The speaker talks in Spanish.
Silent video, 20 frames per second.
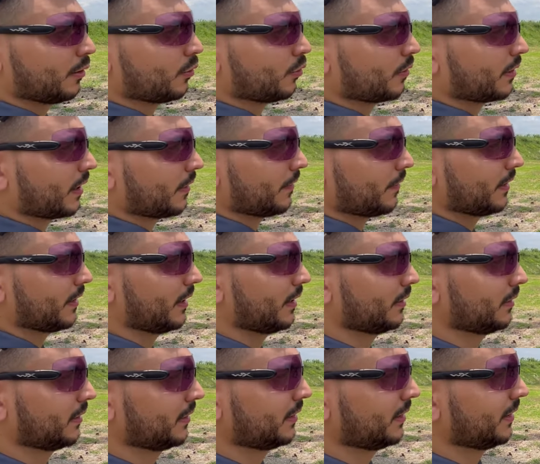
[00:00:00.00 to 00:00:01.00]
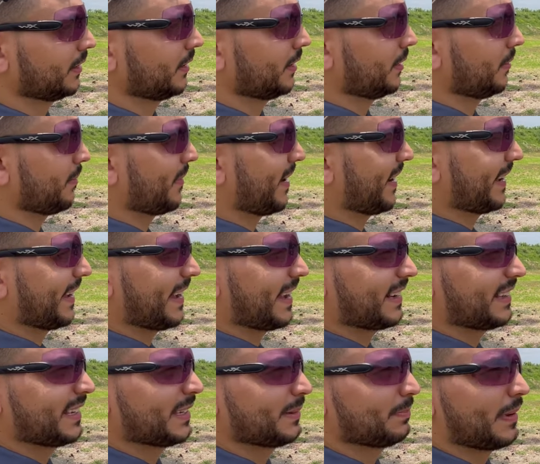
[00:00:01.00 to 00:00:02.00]
holográfica, va a
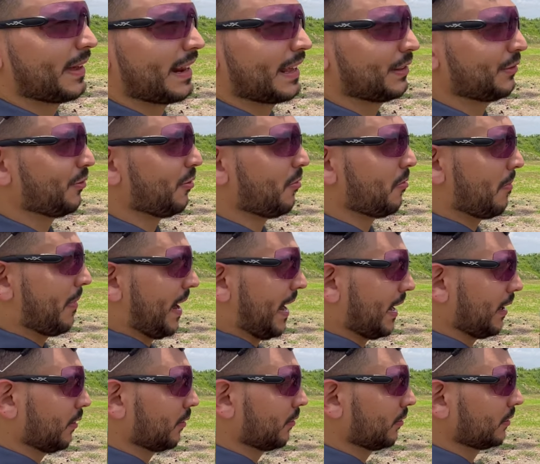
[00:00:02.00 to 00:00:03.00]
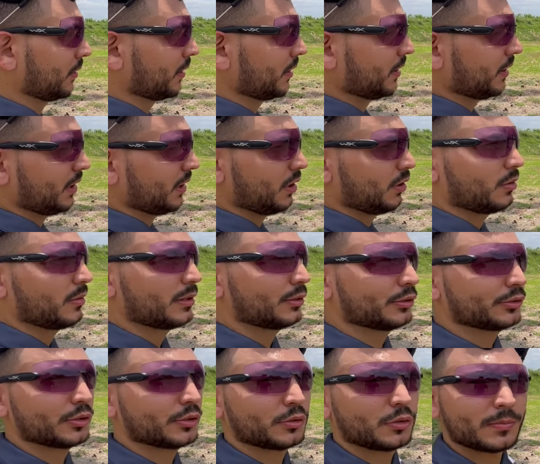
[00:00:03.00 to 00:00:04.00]
quedar disparando melo. Y yo vi
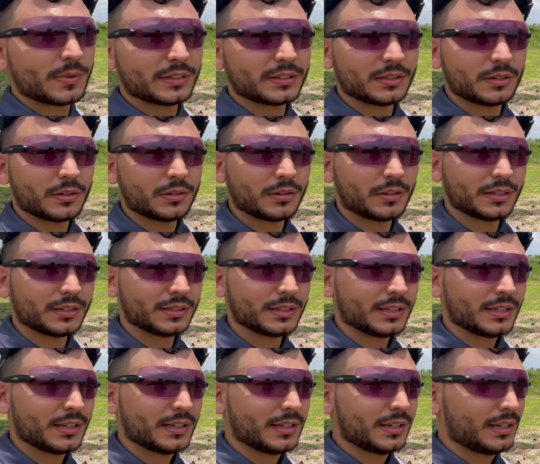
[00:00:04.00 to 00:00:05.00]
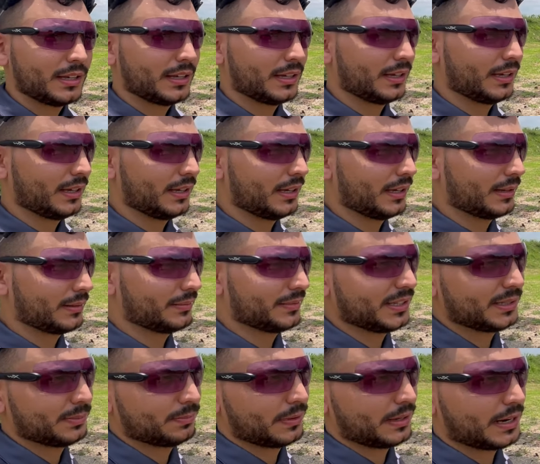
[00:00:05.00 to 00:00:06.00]
esos convertidores eh,
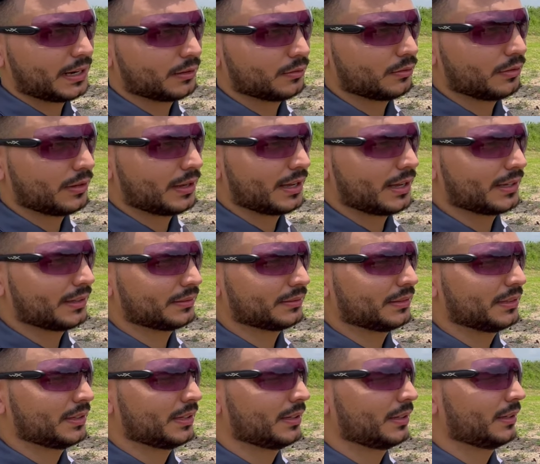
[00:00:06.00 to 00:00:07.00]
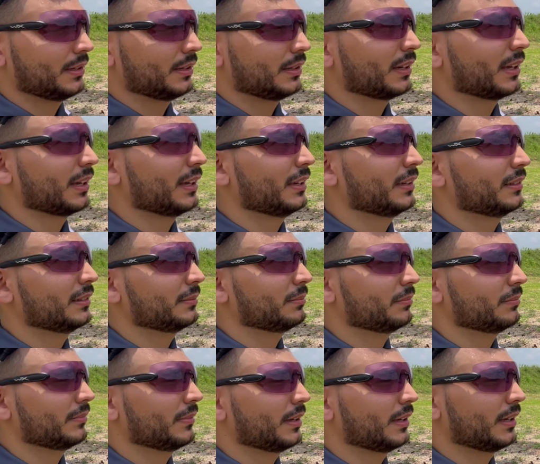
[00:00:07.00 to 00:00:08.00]
dispararlos a ¿qué?
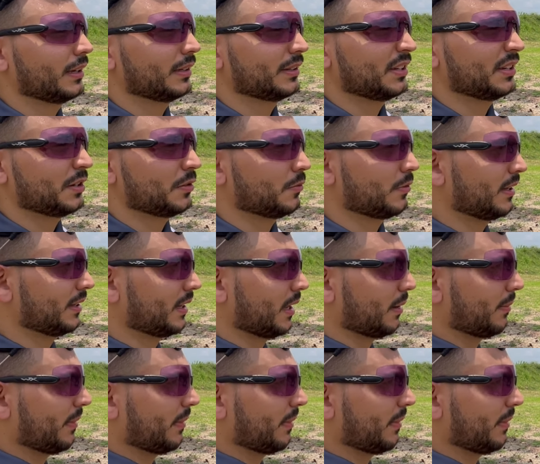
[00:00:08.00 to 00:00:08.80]
50